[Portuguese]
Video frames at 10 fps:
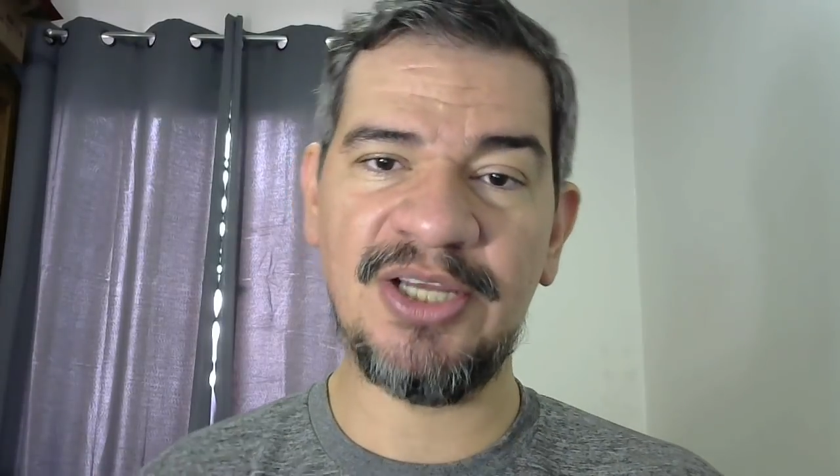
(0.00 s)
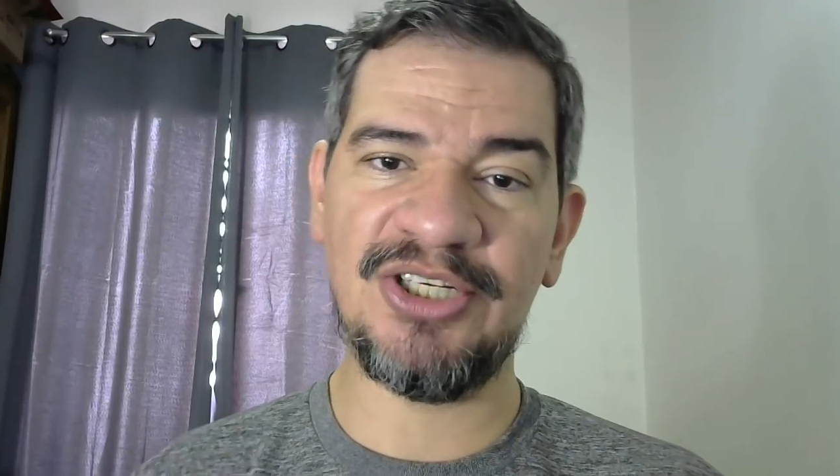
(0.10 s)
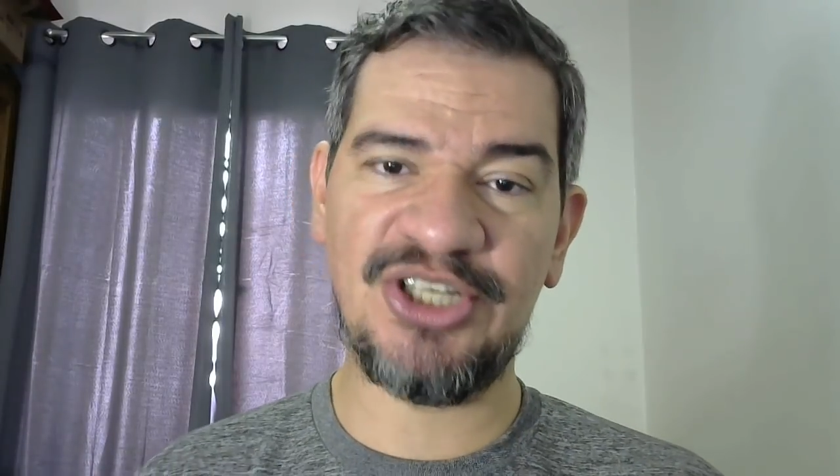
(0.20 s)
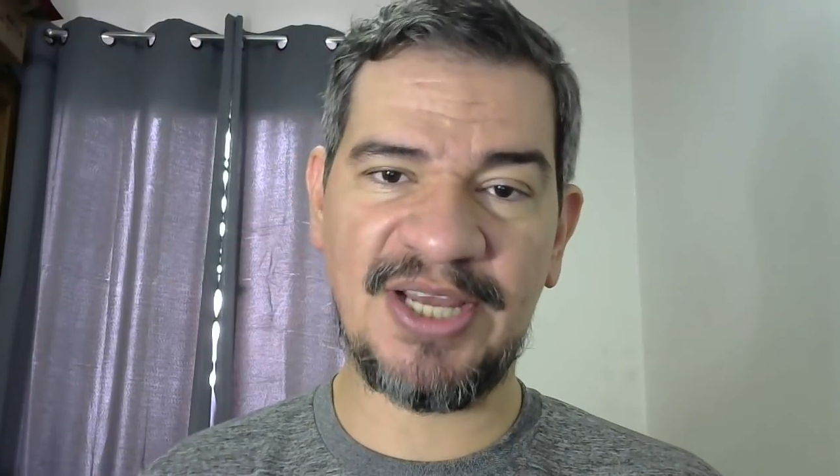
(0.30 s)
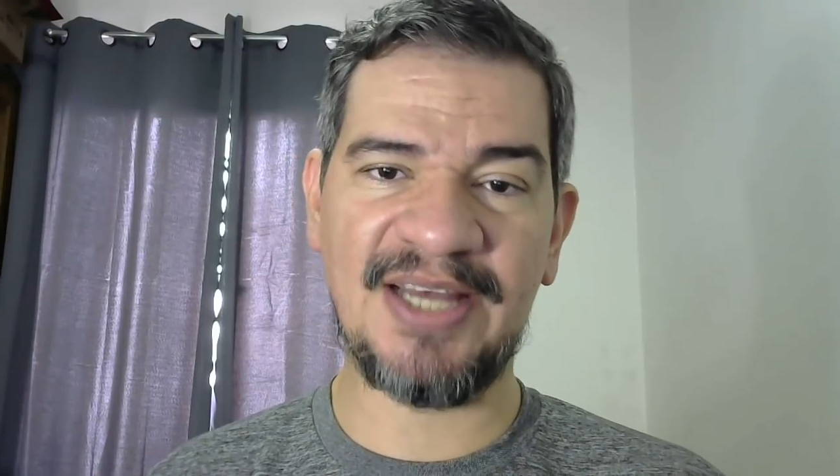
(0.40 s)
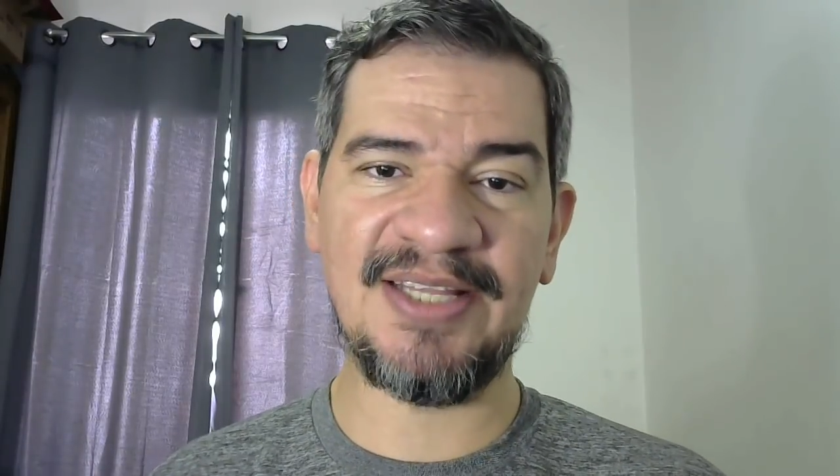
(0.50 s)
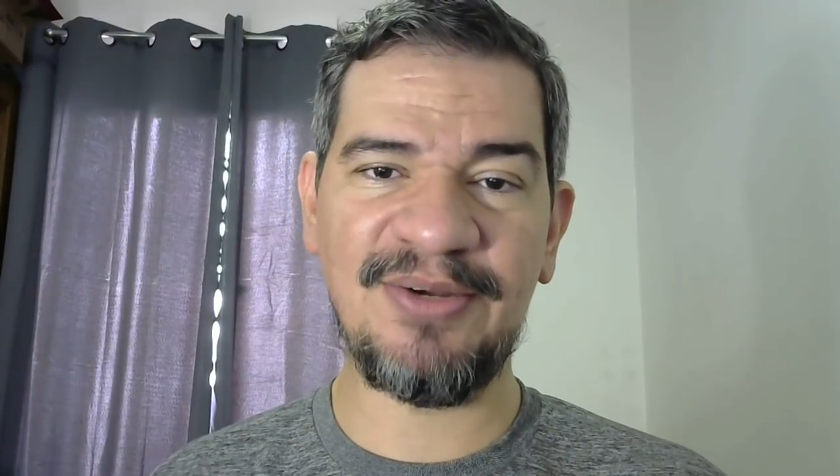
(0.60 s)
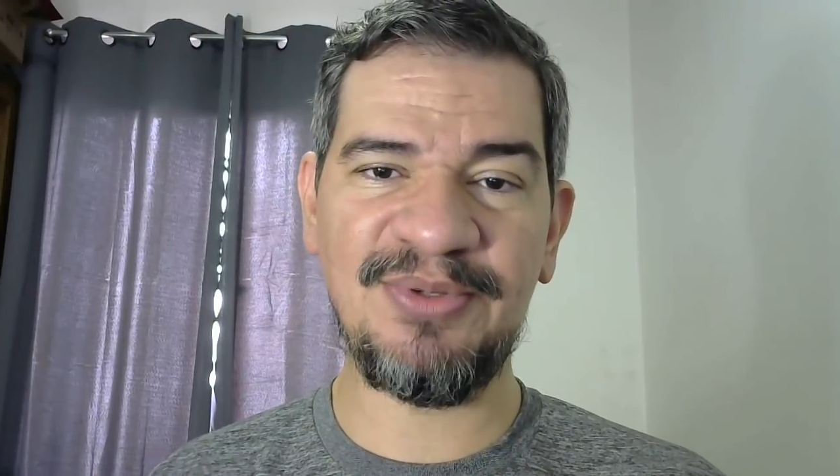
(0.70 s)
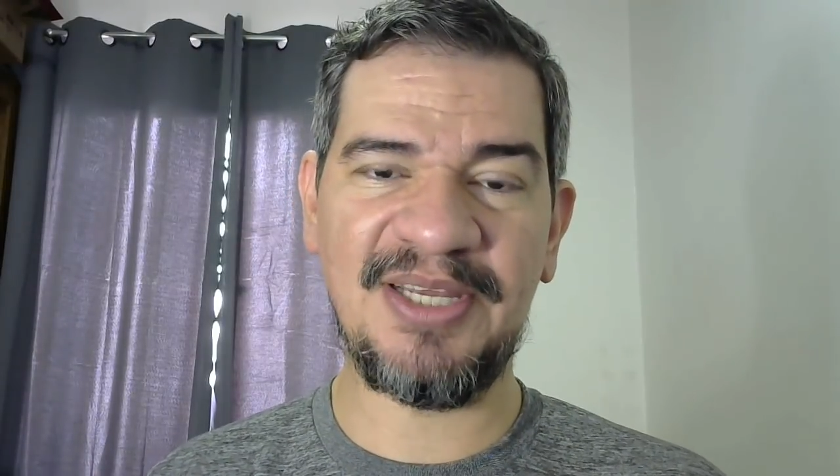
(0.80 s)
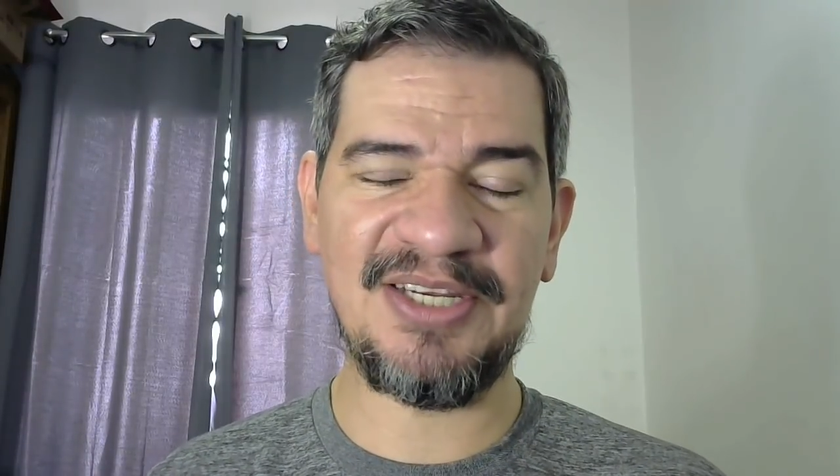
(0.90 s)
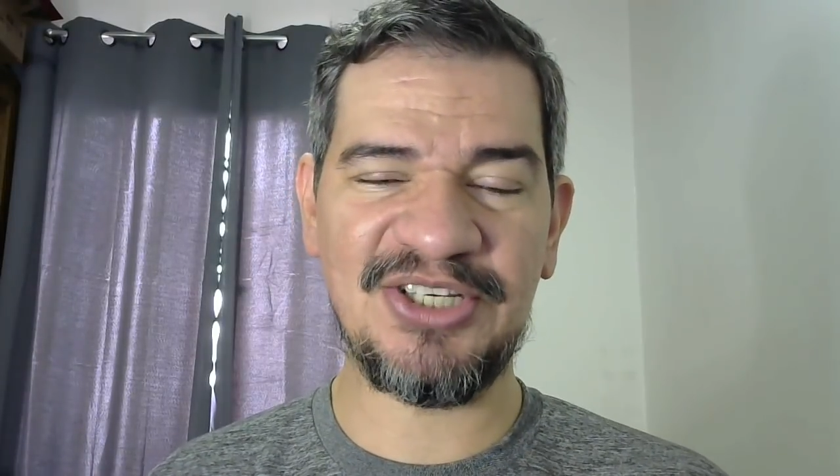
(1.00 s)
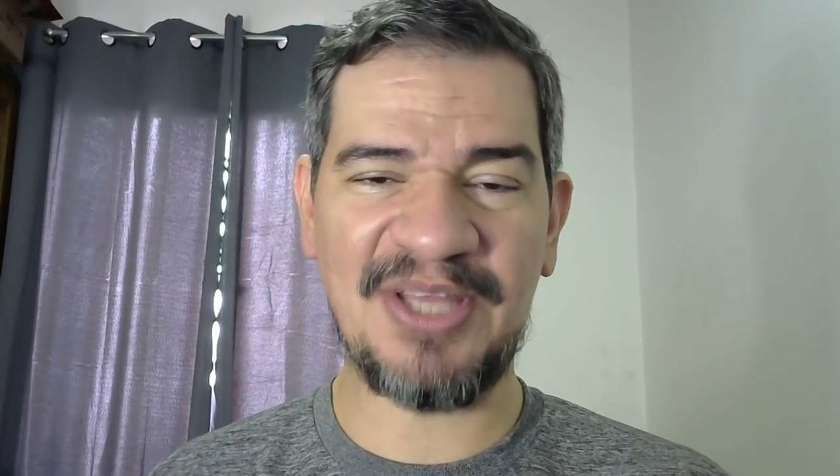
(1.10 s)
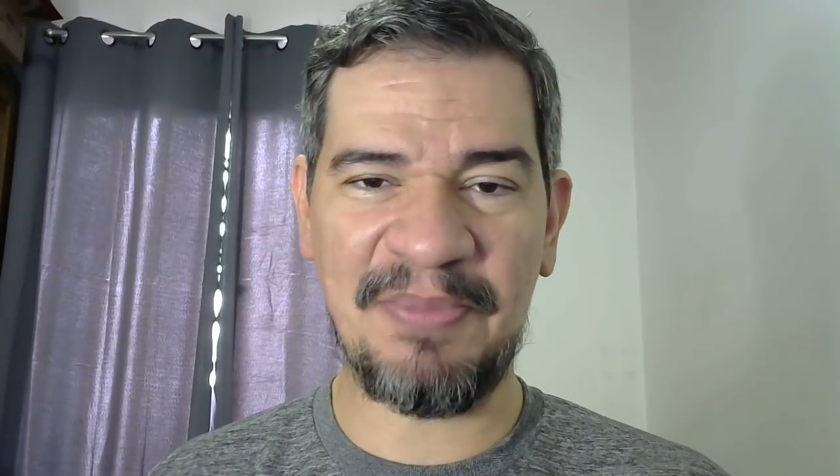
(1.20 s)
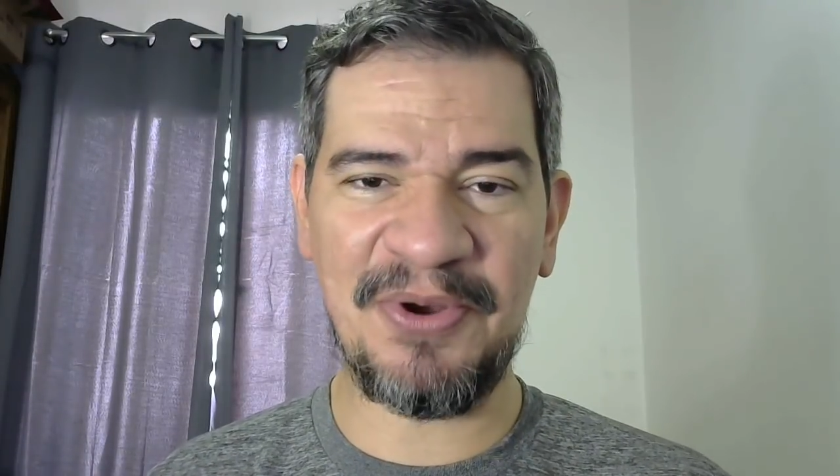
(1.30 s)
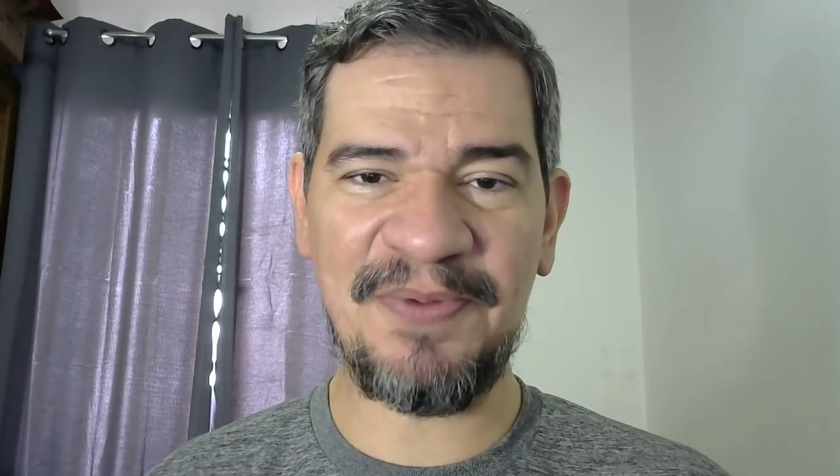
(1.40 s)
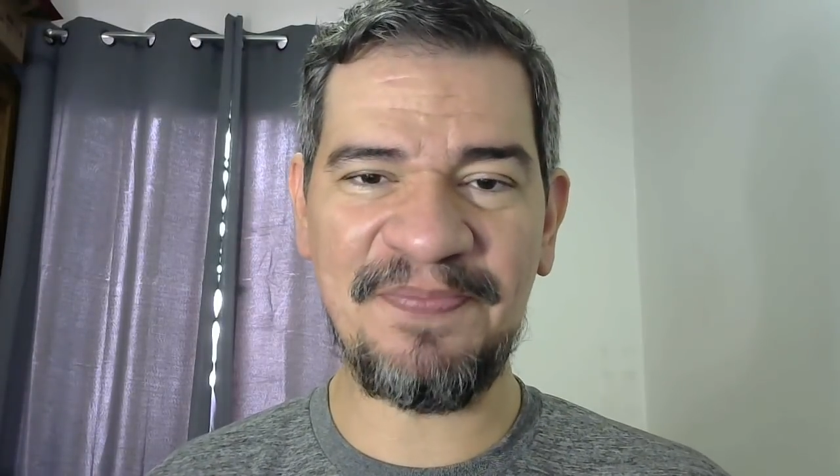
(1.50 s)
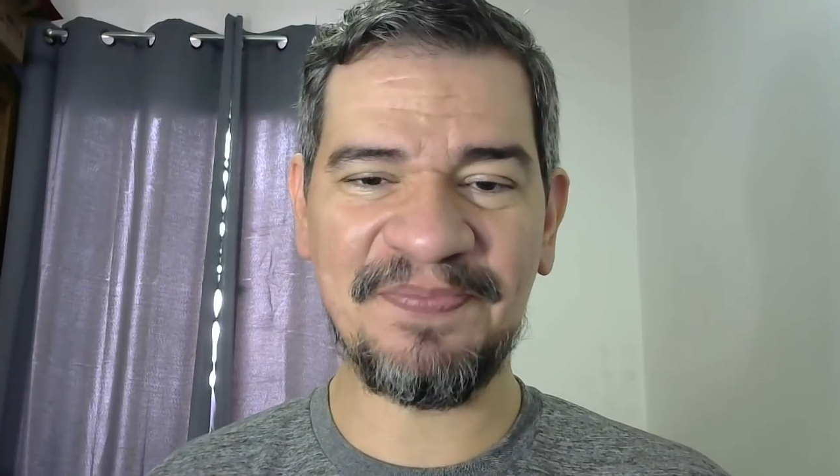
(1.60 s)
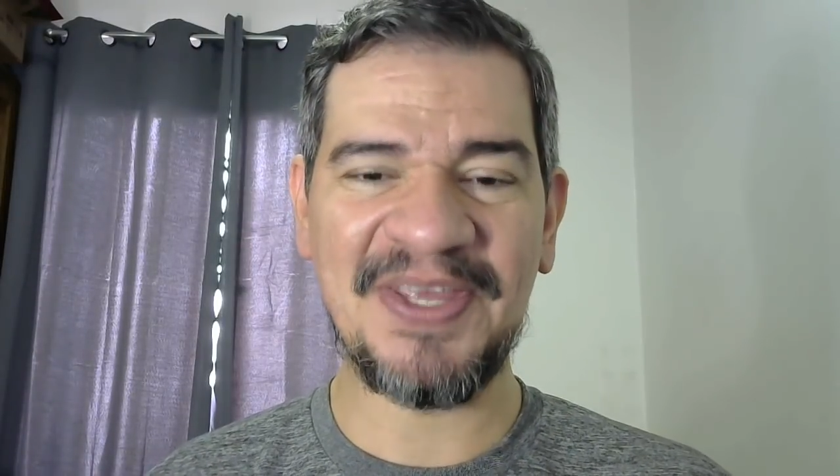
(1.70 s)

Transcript: de cada um deles, tá bom?